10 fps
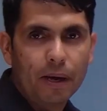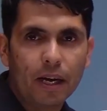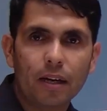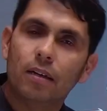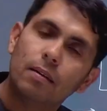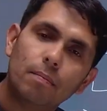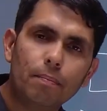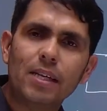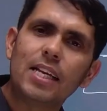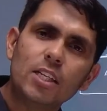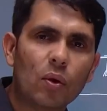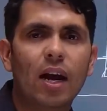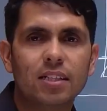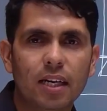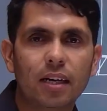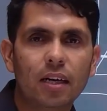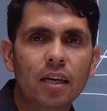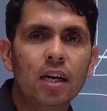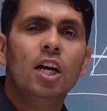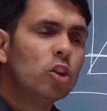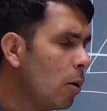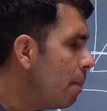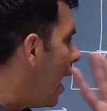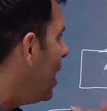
पे है बस आंसर आ जाएगा तो मान